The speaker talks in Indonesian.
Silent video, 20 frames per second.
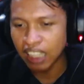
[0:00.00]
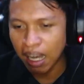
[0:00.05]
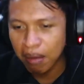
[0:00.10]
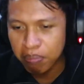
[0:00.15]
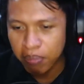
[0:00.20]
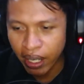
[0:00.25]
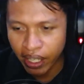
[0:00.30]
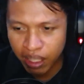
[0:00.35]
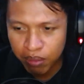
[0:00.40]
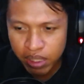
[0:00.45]

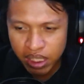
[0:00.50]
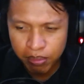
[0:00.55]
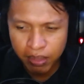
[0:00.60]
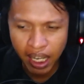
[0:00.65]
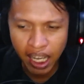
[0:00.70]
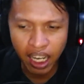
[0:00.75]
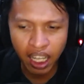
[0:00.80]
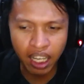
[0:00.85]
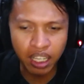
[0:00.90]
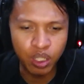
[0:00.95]
Siapa yang bisa
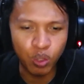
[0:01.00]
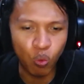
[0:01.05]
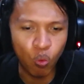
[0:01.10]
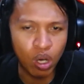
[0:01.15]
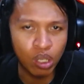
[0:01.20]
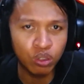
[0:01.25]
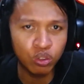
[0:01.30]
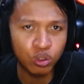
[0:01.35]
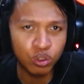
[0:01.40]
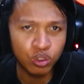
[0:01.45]
mengalahkan The
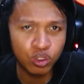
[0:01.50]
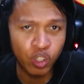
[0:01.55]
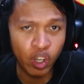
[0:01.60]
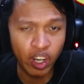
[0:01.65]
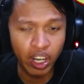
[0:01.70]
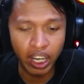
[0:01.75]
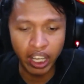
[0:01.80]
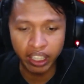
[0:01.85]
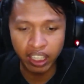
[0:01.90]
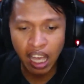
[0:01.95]
One True
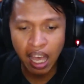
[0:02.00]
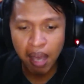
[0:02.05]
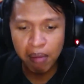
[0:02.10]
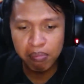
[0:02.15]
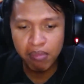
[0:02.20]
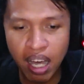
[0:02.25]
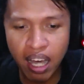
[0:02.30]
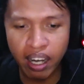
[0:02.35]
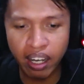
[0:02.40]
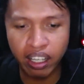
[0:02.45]
Toilet?
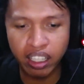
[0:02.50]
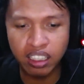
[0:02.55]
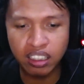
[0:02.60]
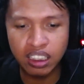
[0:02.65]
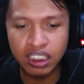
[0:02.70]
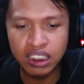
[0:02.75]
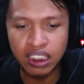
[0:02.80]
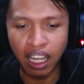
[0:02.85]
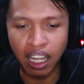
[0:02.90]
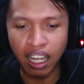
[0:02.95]
Mari
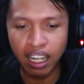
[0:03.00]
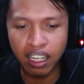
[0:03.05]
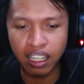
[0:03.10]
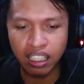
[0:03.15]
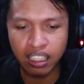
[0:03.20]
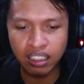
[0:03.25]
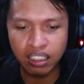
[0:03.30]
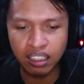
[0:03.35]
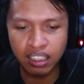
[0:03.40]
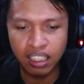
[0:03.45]
kita cari